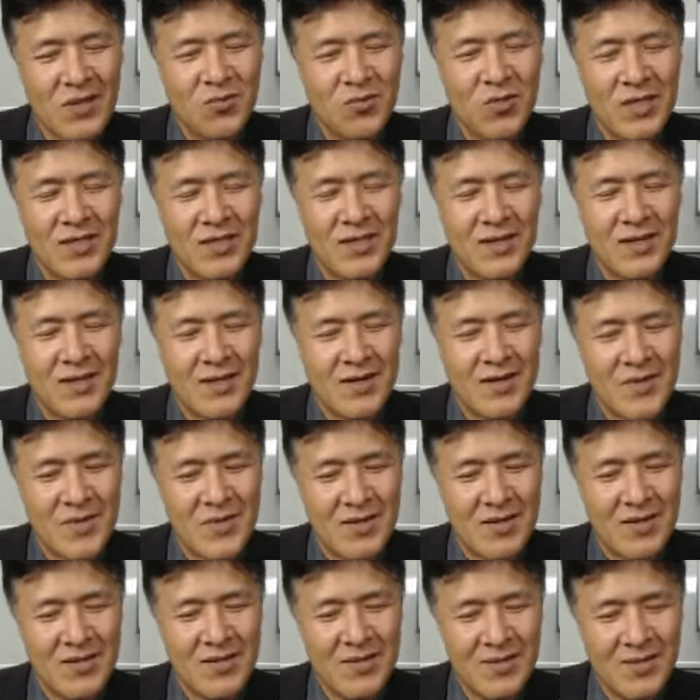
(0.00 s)
있다
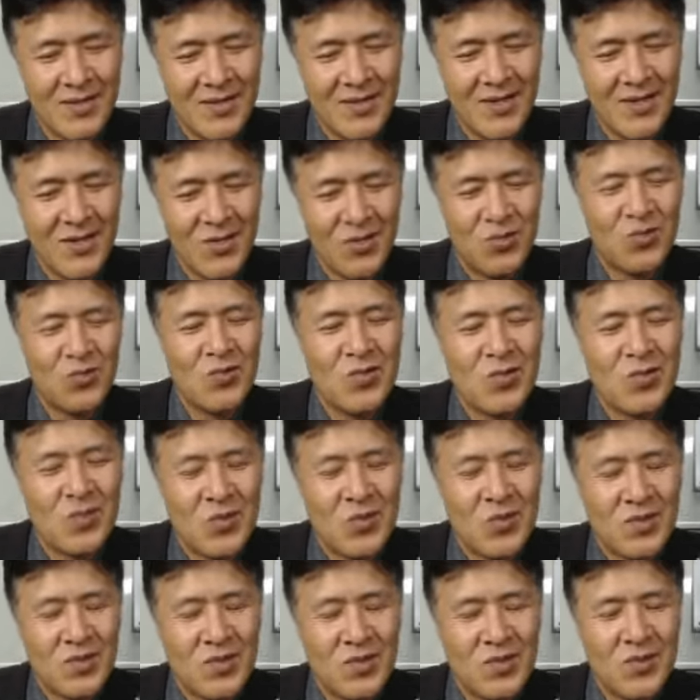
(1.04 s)
그러면은 주는
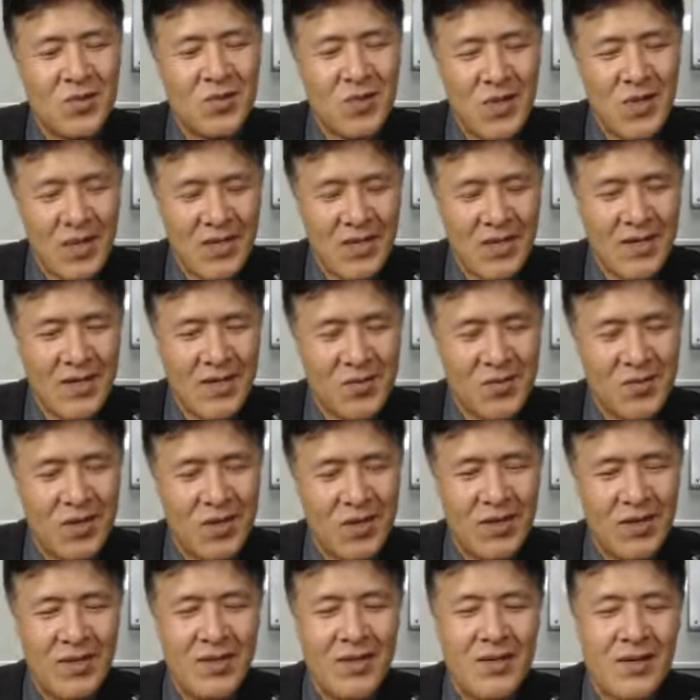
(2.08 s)
돈들도 하게 되죠.
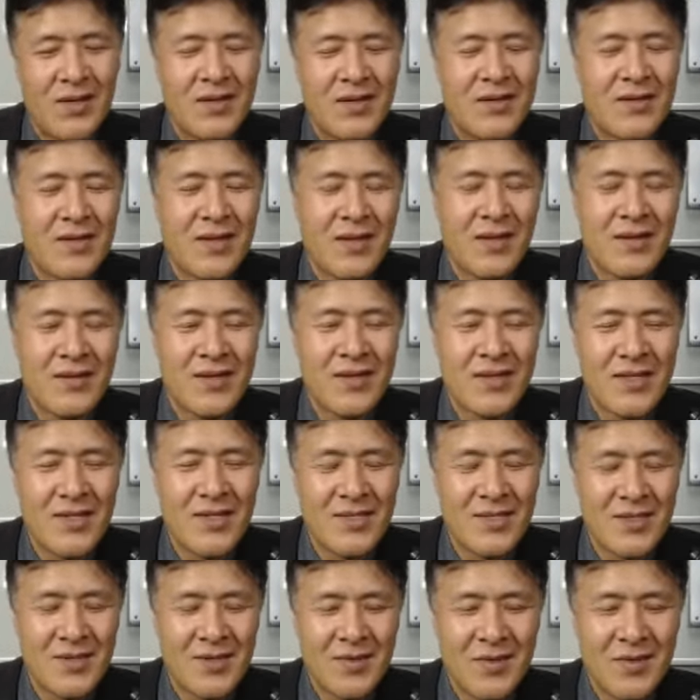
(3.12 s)
그렇게
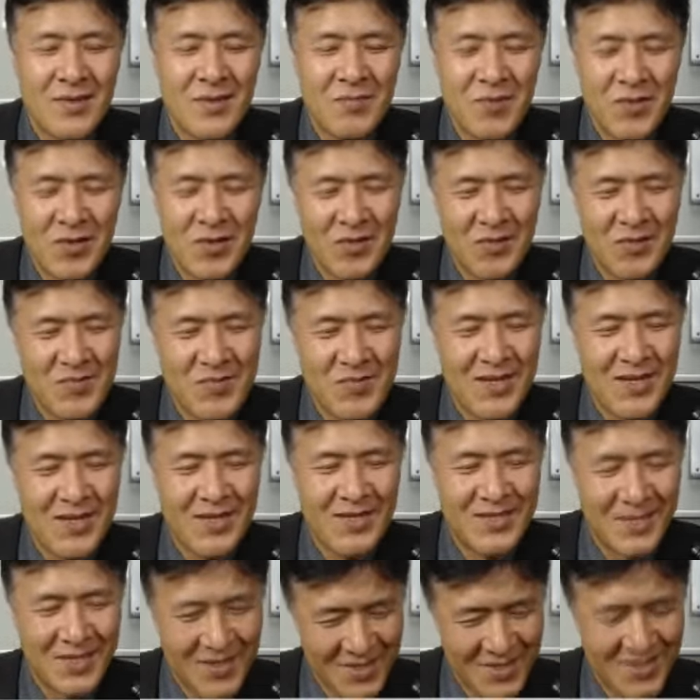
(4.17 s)
걱정하실 필요 없습니다.
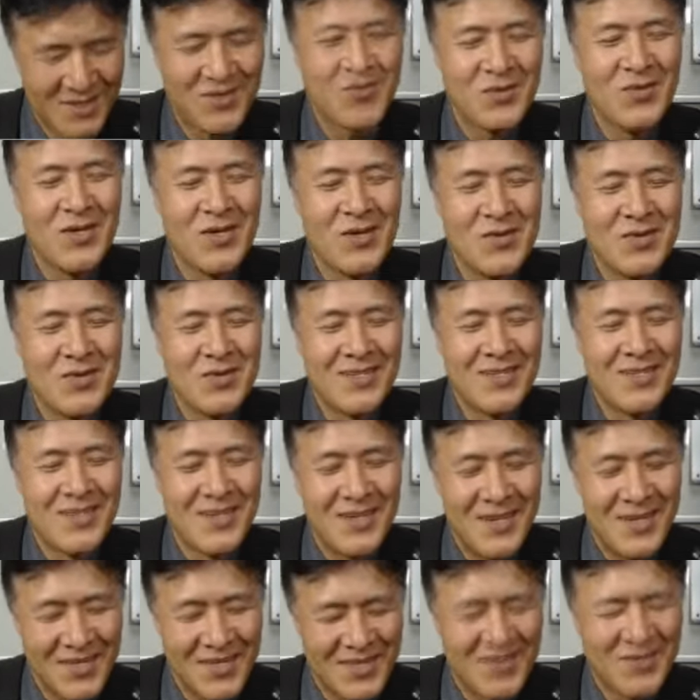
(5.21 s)
저 뒤쪽에 오늘 저
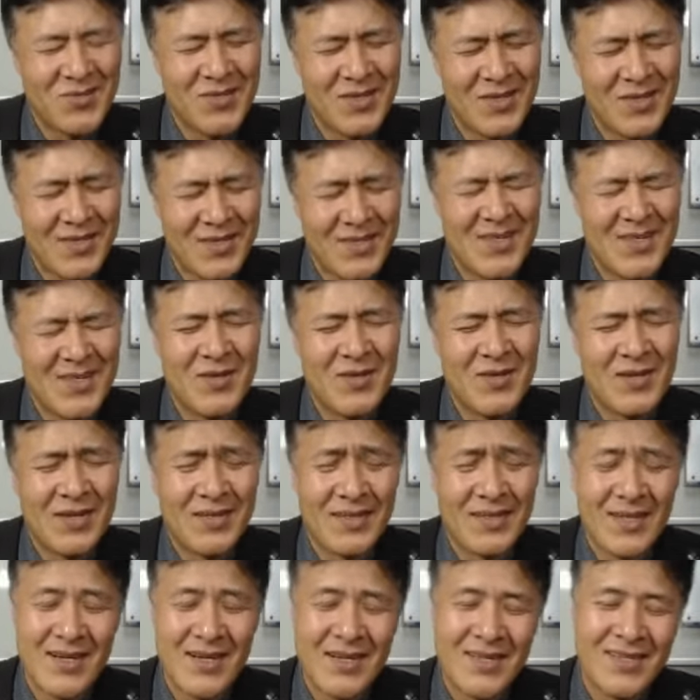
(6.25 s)
뒤쪽에서 팁을
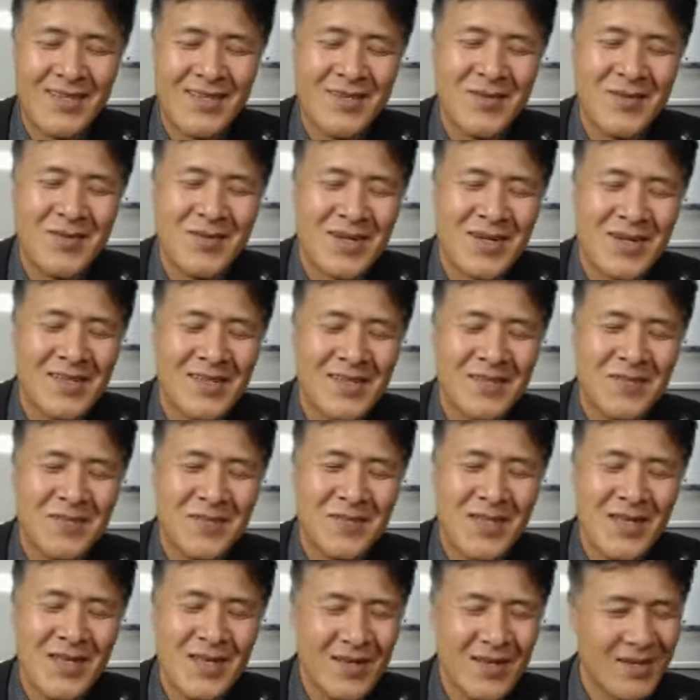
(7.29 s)
갖다 하나 드리도록
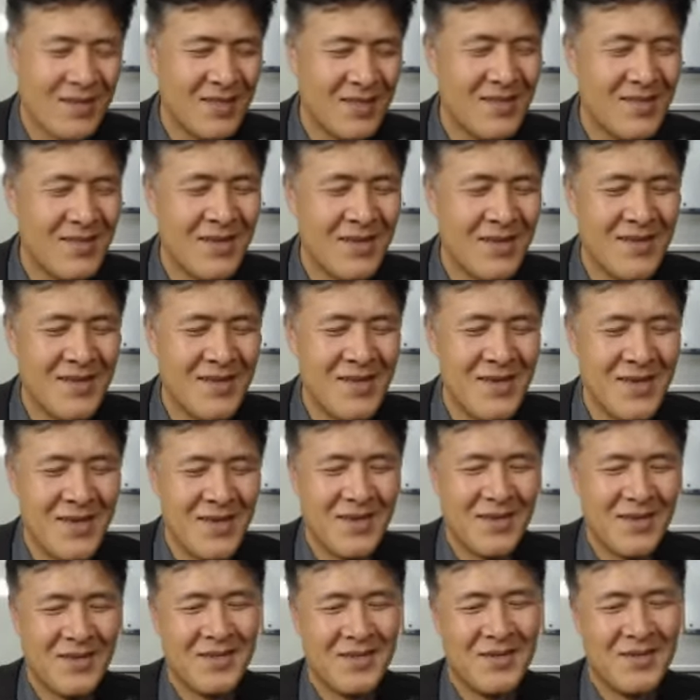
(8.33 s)
하겠습니다. 그런데
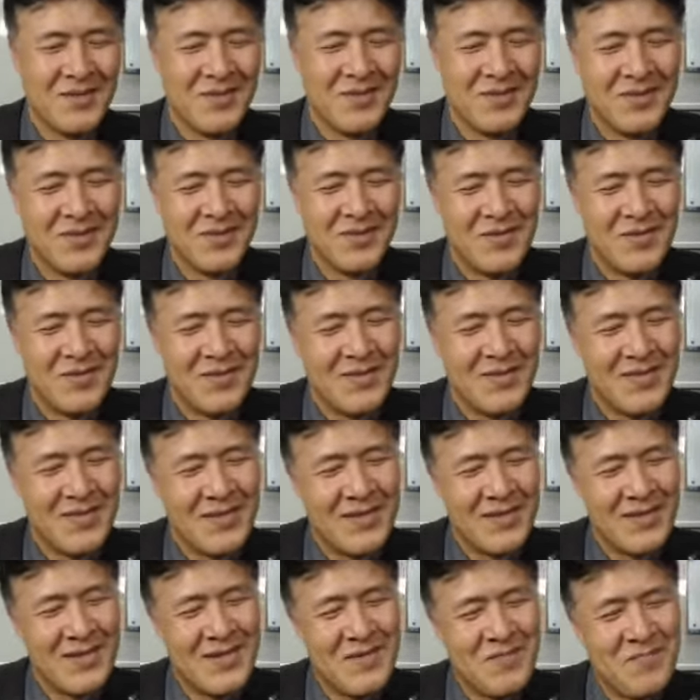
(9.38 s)
그
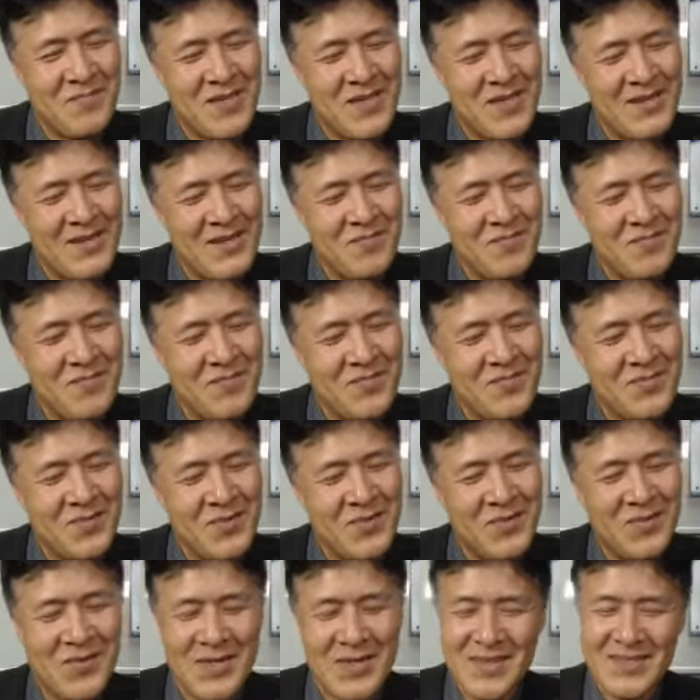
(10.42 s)

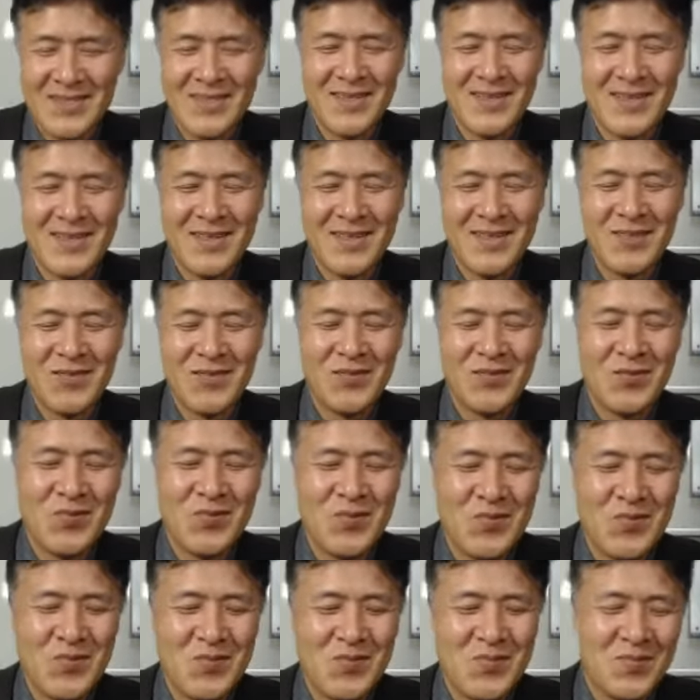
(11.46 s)
연합회님도 상당히
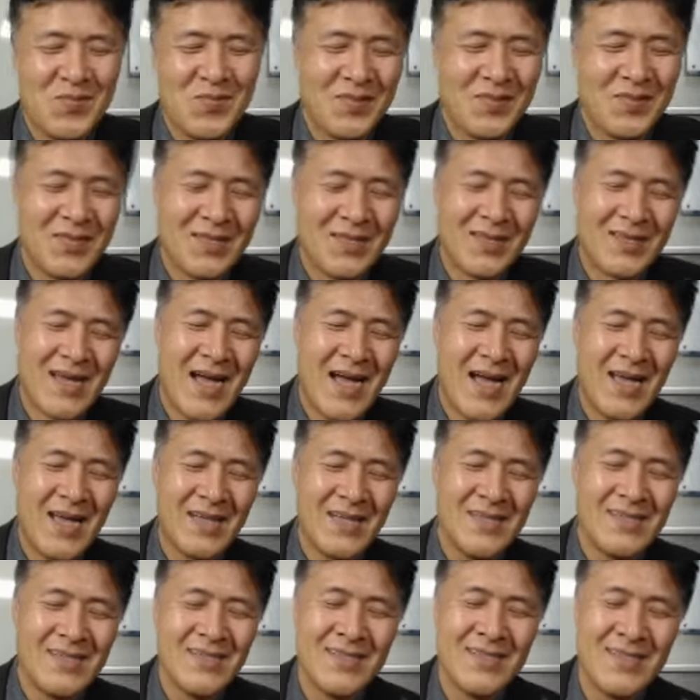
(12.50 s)

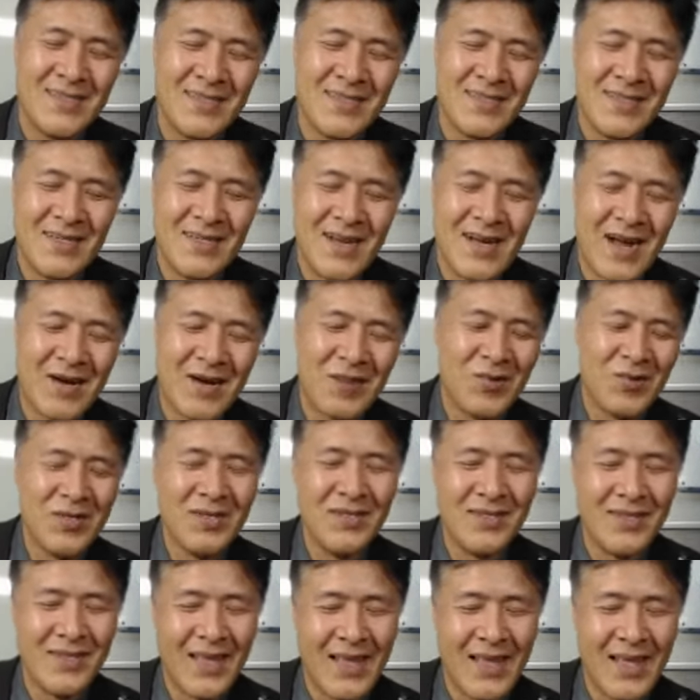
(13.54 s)
수준가이신 걸 알고
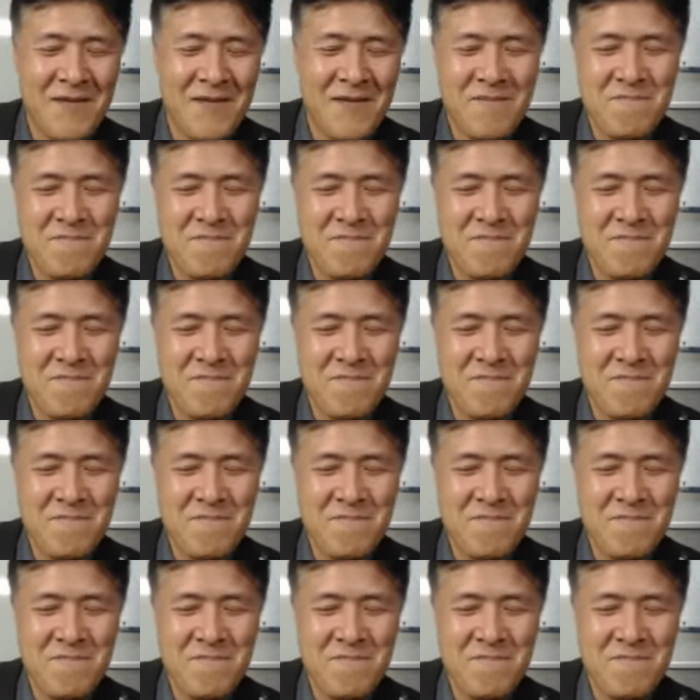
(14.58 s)
있는데